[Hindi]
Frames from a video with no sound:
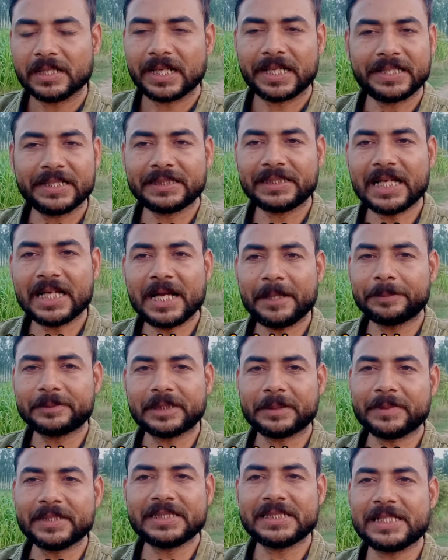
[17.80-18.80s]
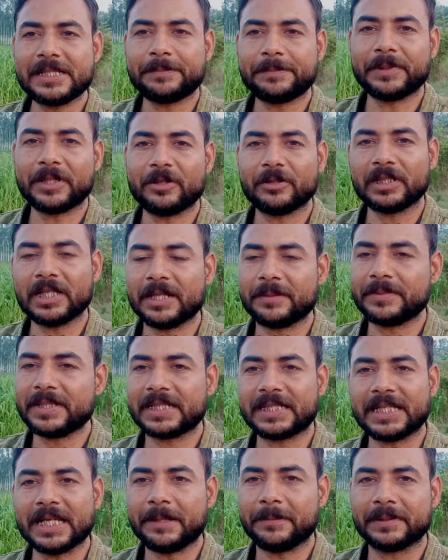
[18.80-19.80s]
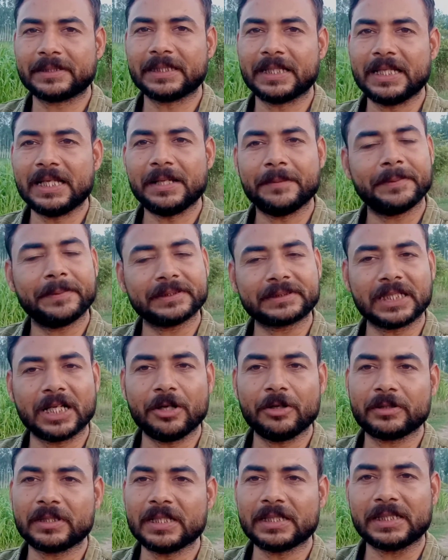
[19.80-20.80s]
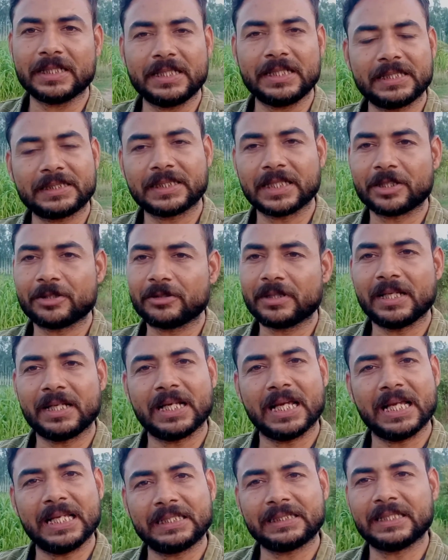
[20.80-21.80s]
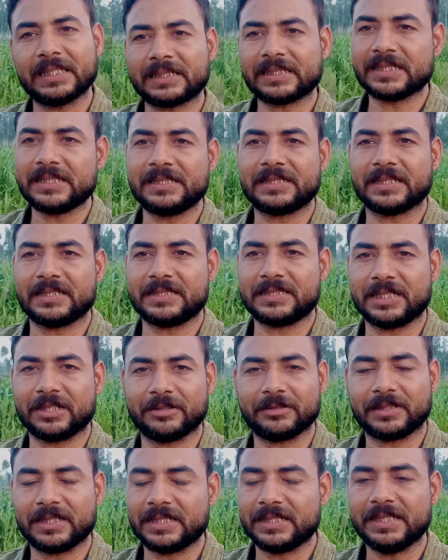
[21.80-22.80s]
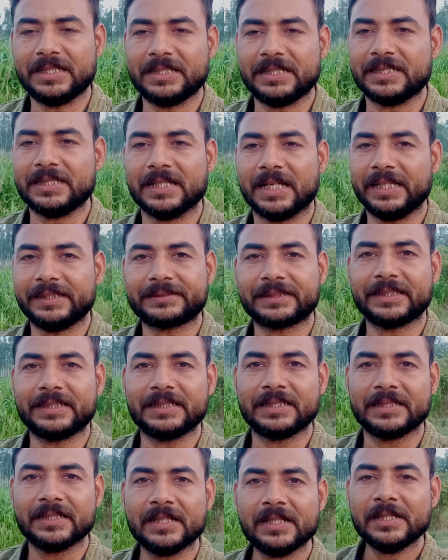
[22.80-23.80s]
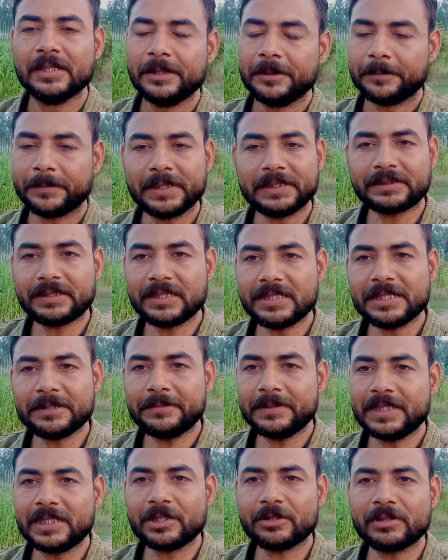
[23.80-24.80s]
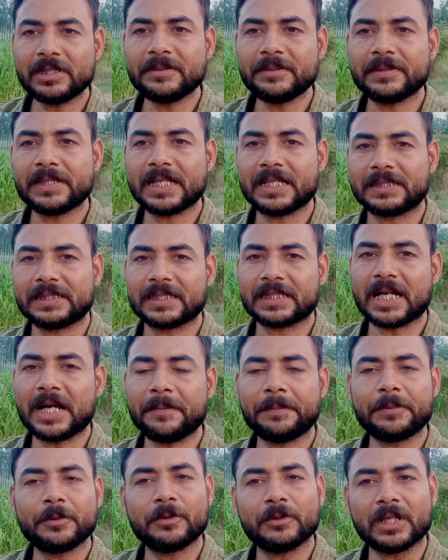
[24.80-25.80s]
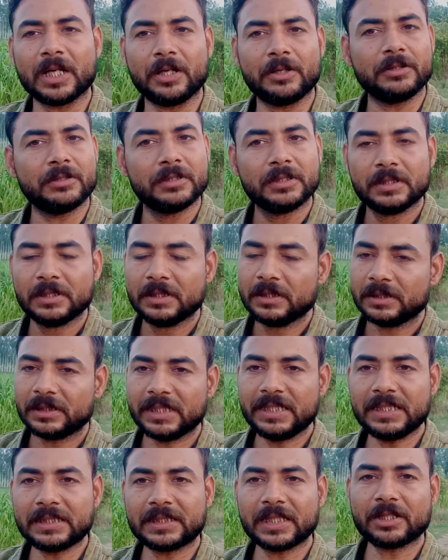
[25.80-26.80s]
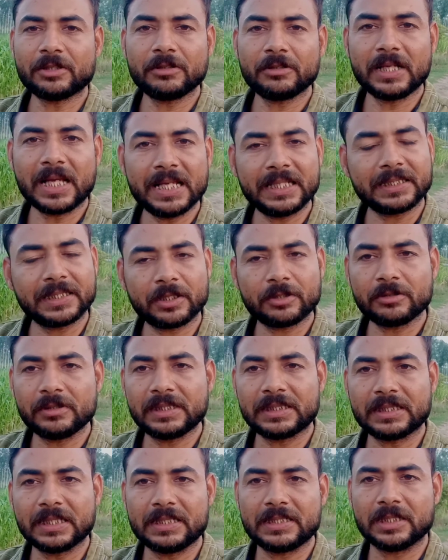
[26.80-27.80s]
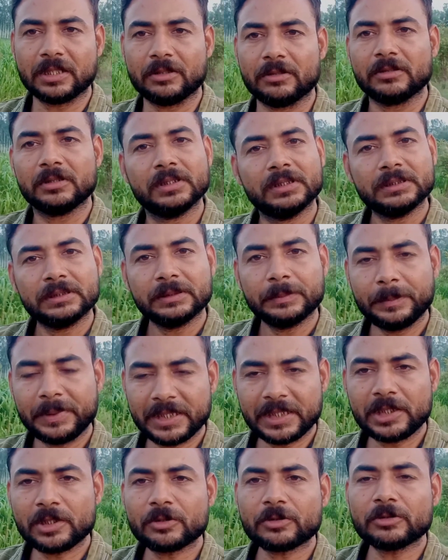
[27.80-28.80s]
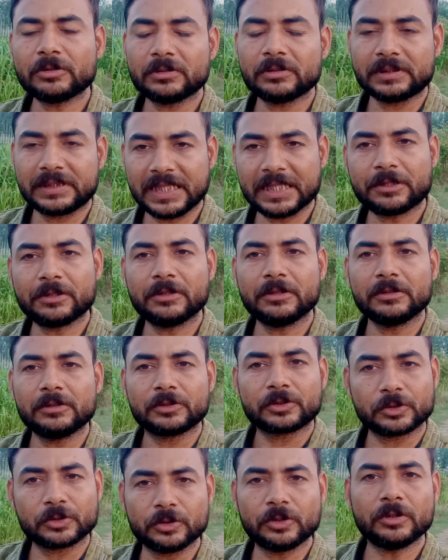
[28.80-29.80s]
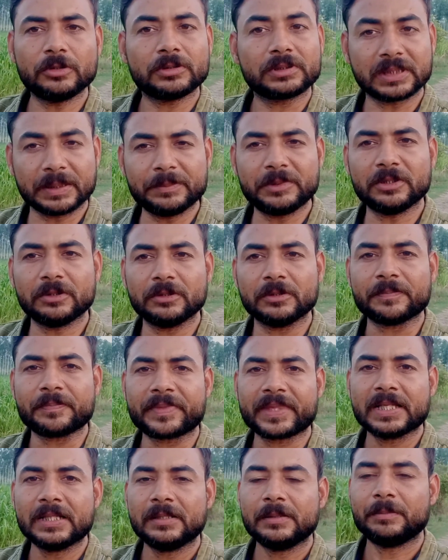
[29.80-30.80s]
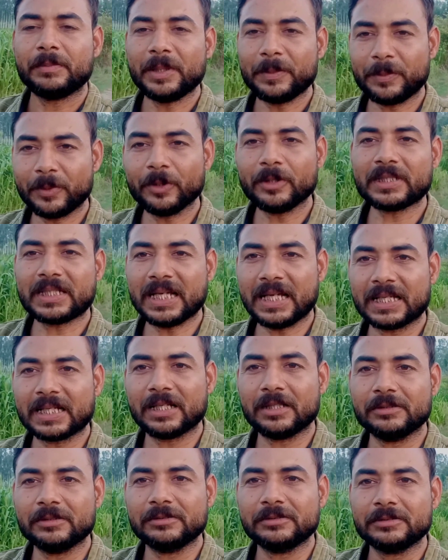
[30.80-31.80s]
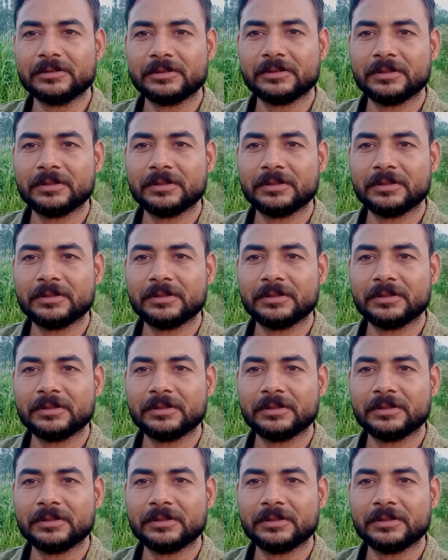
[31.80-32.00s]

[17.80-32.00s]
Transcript: अन्यथा आप समझ नहीं पाओगे हमने क्या बताया बस आओगे क्लिक करोगे लाइक करके निकल जाओगे नहीं नहीं ऐसा नहीं मैं इसलिए वीडियो नहीं बनाता आप लोग आओ क्लिक करो लाइक करो निकल जाओ वीडियो को देखो सुनो समझो मैं बोल के आ रहा हूँ